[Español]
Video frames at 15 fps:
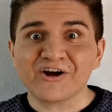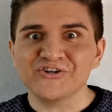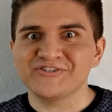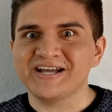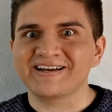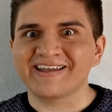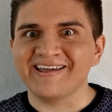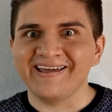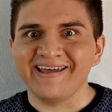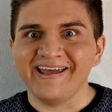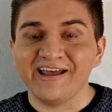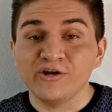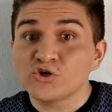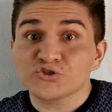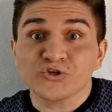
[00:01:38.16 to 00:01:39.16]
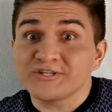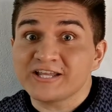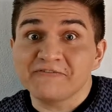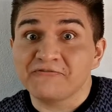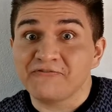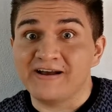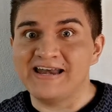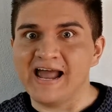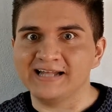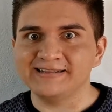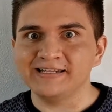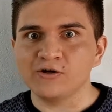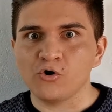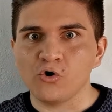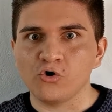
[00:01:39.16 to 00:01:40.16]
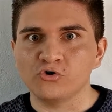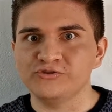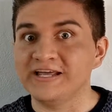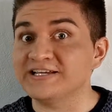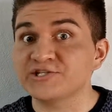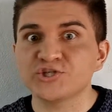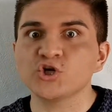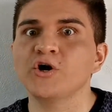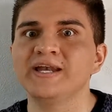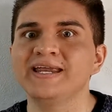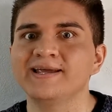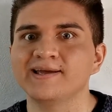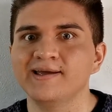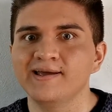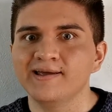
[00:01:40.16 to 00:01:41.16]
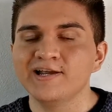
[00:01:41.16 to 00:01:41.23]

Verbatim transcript: contar que no soy tan fanático de Sonic